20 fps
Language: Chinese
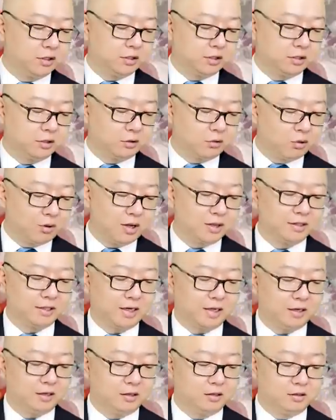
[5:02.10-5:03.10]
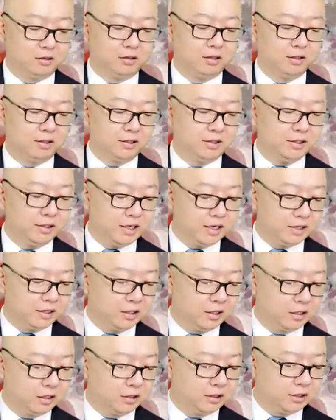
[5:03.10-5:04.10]
计的框架和建
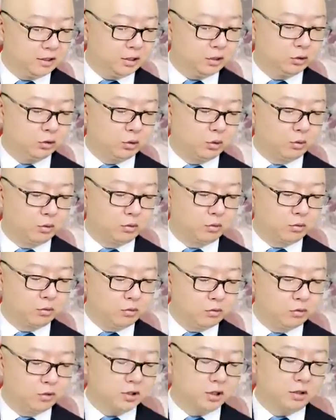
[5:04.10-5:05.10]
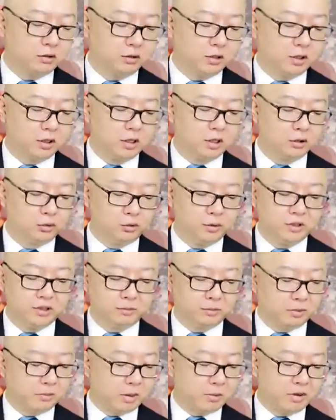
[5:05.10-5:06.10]
呃和系统工程的推
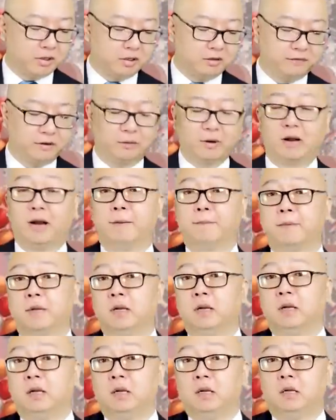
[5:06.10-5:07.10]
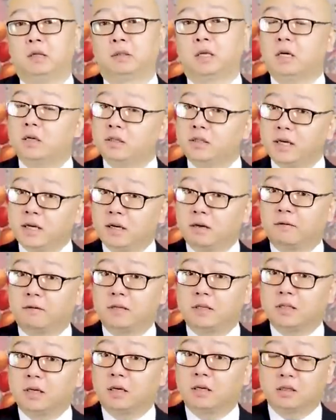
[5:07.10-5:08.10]
进，叭叭叭，这废话啊。当然，这个
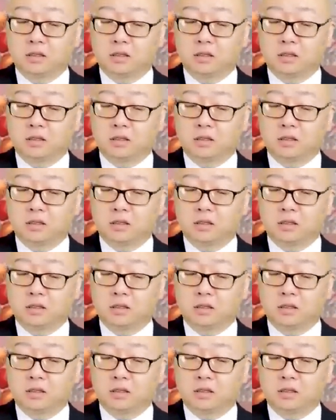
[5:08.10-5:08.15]
文章